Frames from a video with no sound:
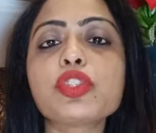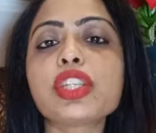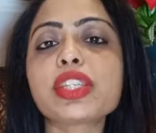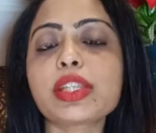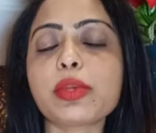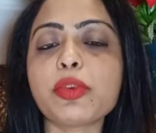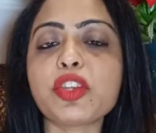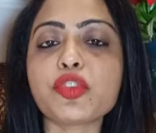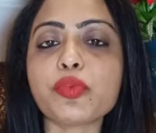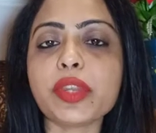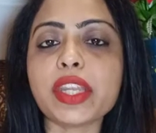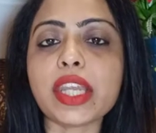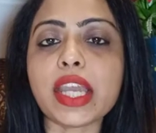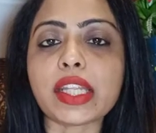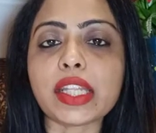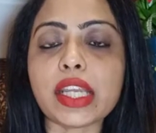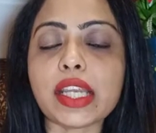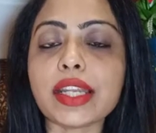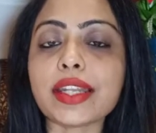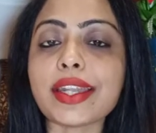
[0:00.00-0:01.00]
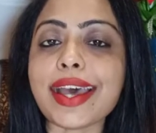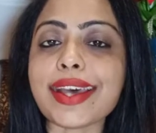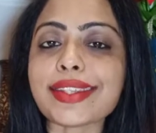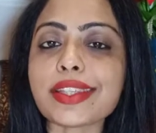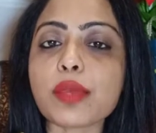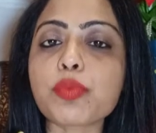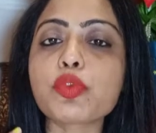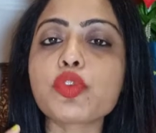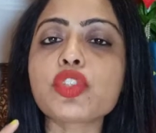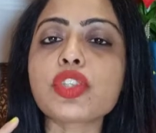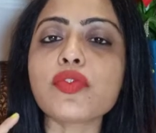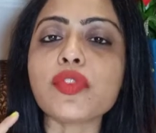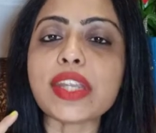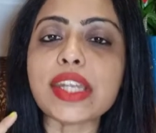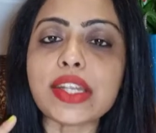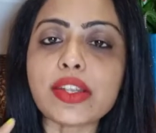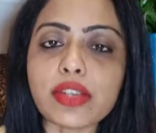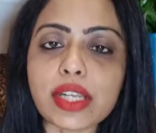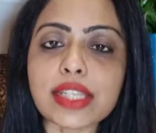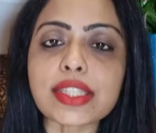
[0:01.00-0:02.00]
मुझे समझ में नहीं आता अगर टास्क आपको सिर्फ
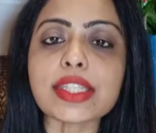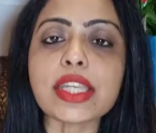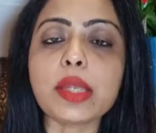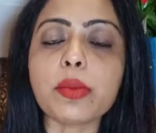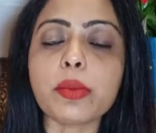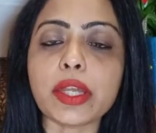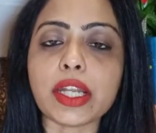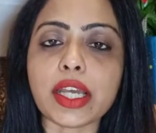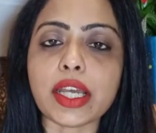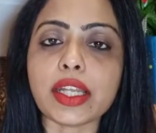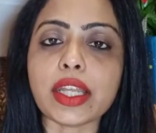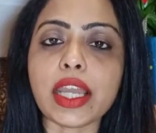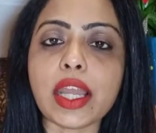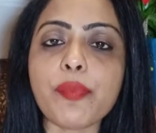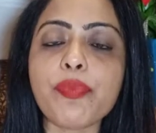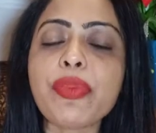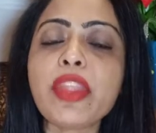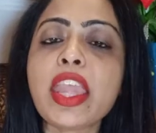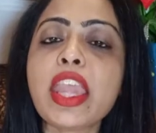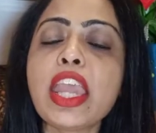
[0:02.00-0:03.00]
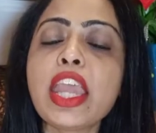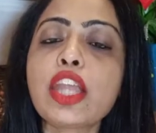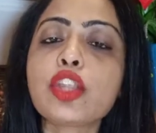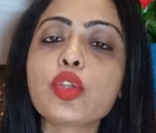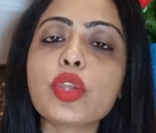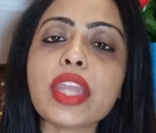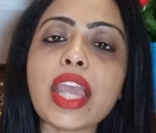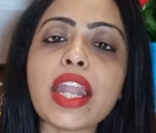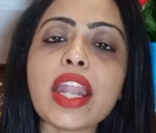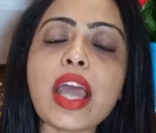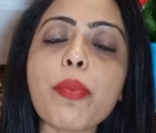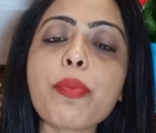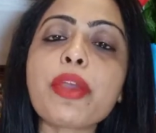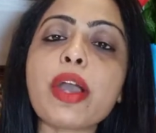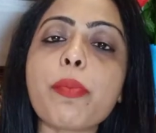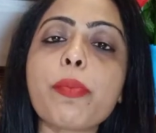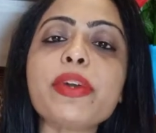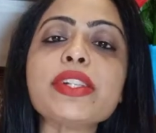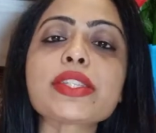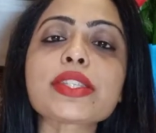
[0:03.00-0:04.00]
इंटरेस्टिंग बनाना है तो यार आप
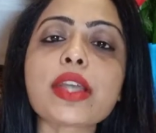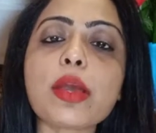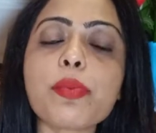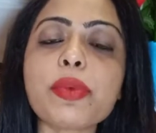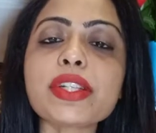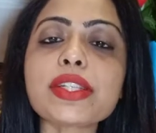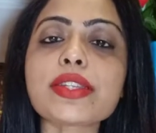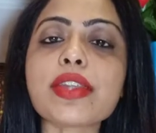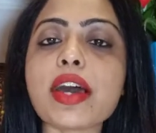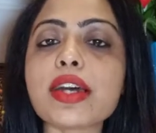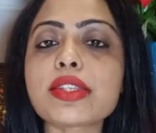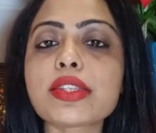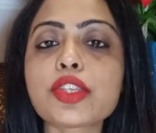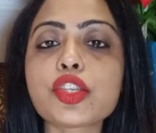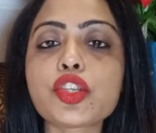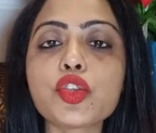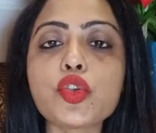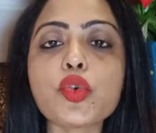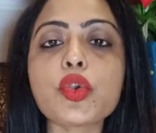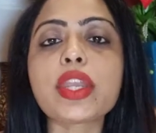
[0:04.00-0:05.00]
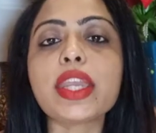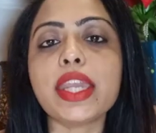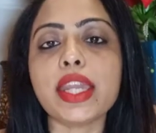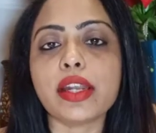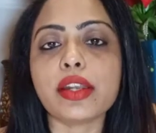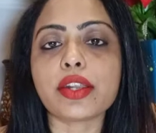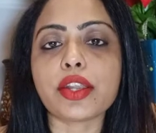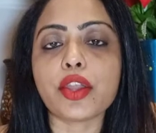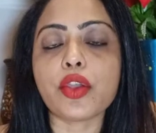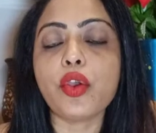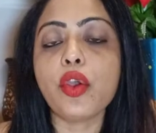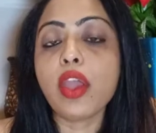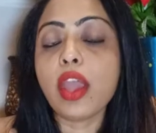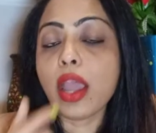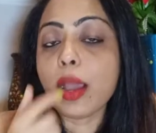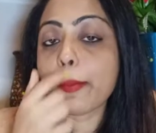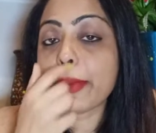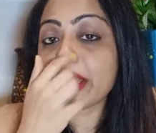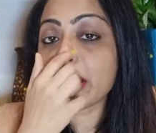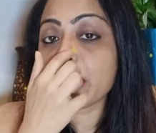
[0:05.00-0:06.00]
कपल्स कपल्स टास्क क्यों खेल रहे हो
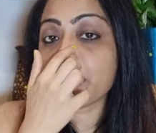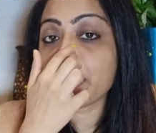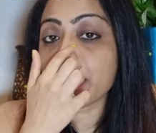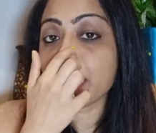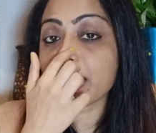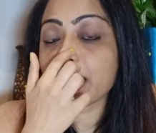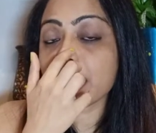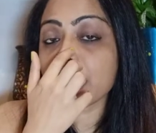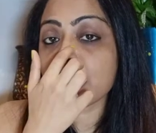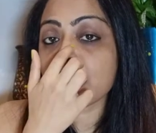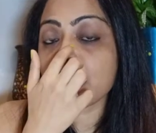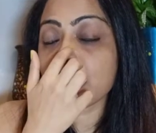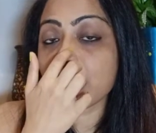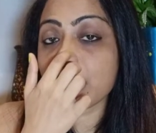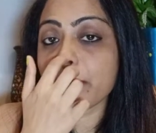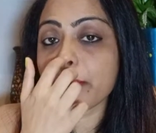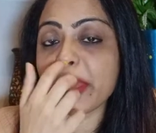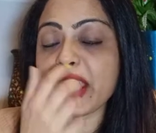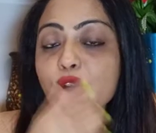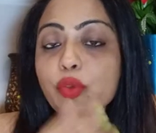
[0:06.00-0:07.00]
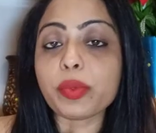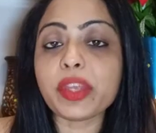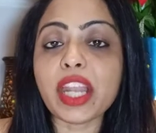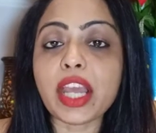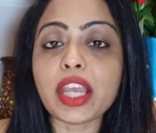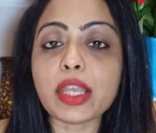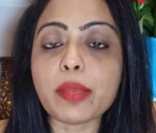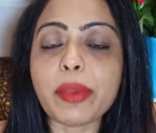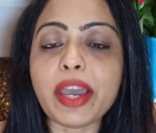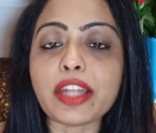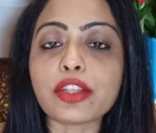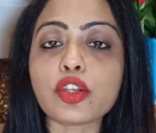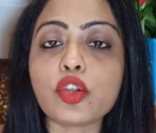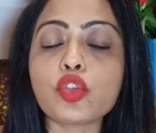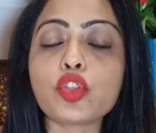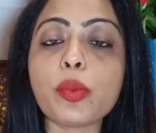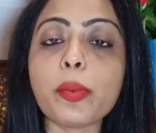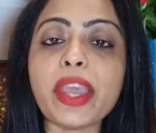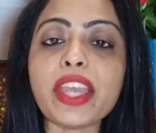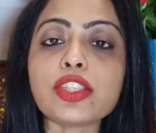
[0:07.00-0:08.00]
मतलब अगर मैं रूबीना की बात करूँ
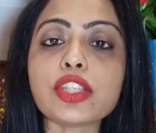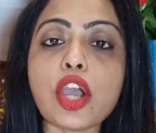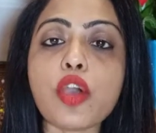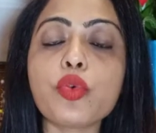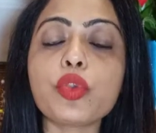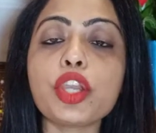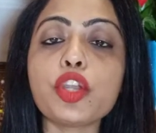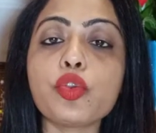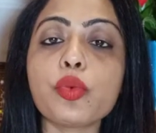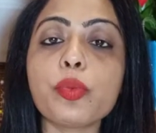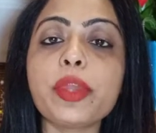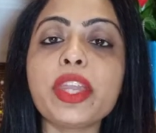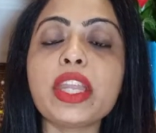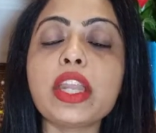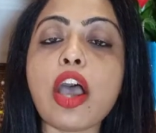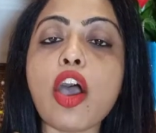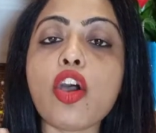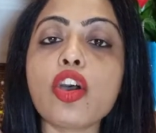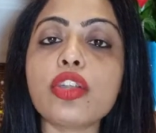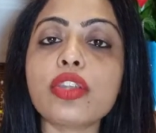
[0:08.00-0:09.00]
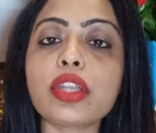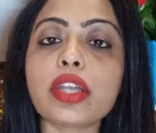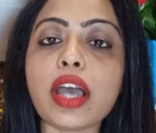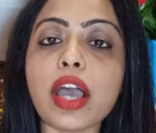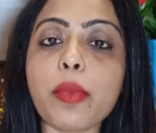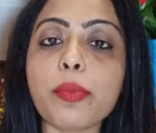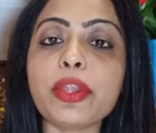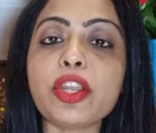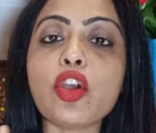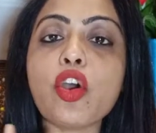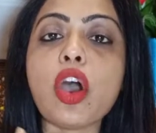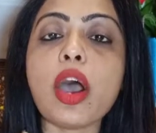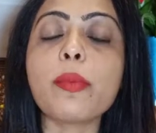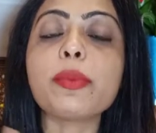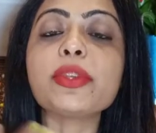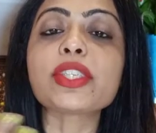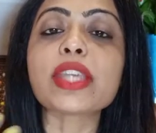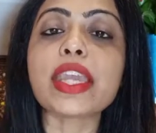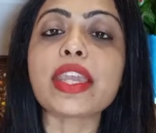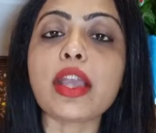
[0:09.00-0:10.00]
तो मैं चाहूंगी रूबीना और अभिनव
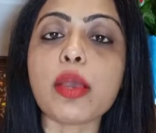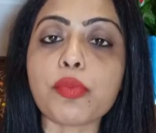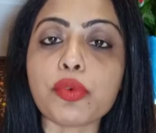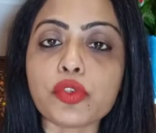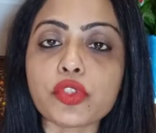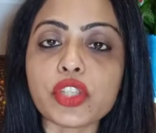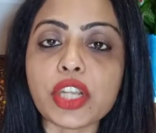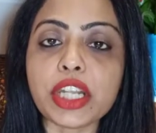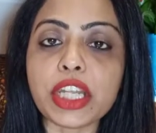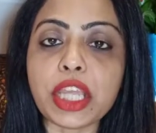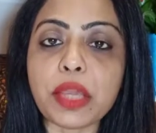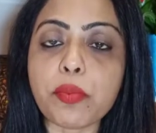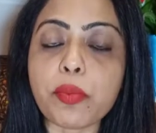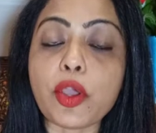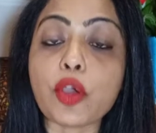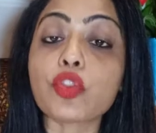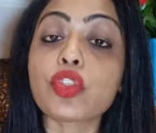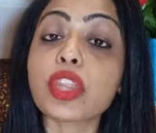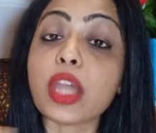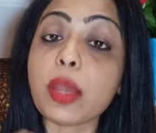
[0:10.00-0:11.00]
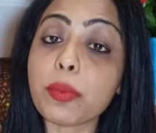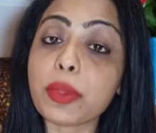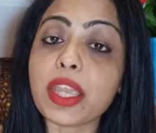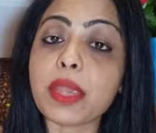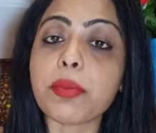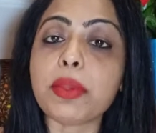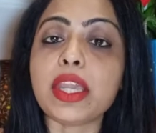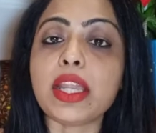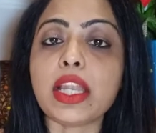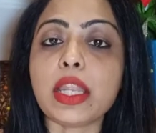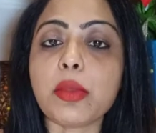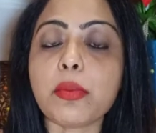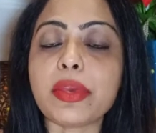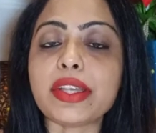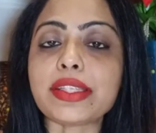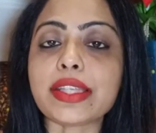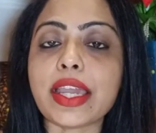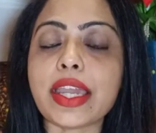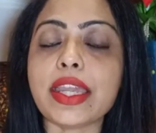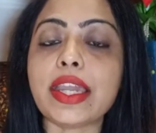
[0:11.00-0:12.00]
हमेशा एक अपोजिट टीम में हो तब गेम खेलने में
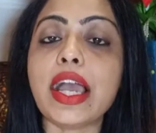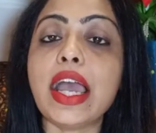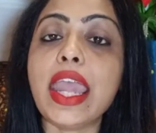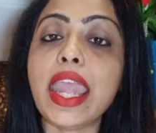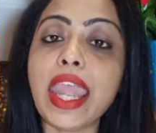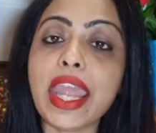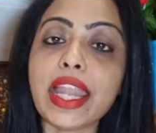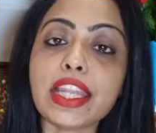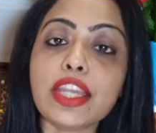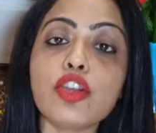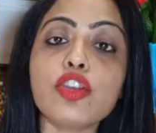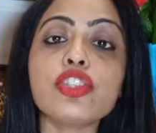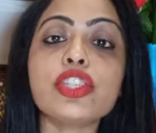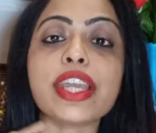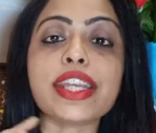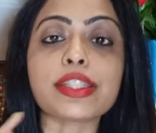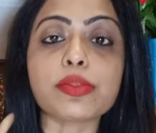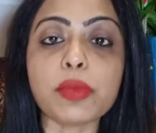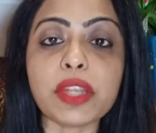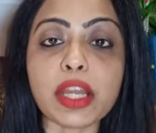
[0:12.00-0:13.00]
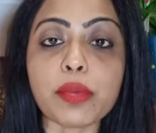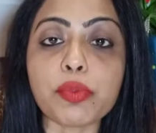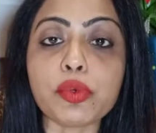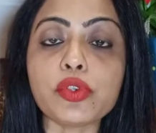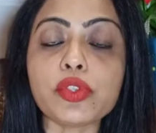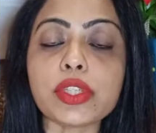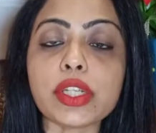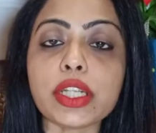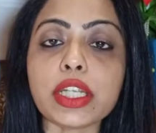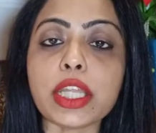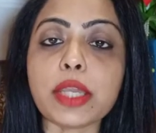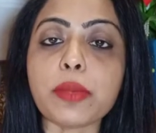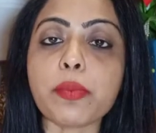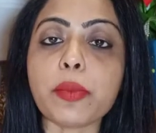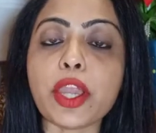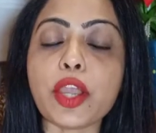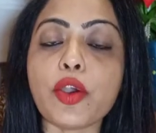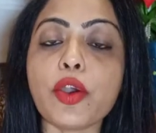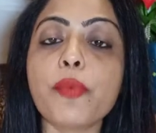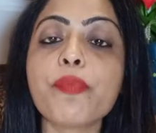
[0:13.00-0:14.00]
मजा आएगा एली और जैस्मिन अपोजिट टीम
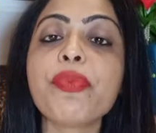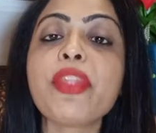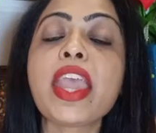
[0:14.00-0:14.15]
में हो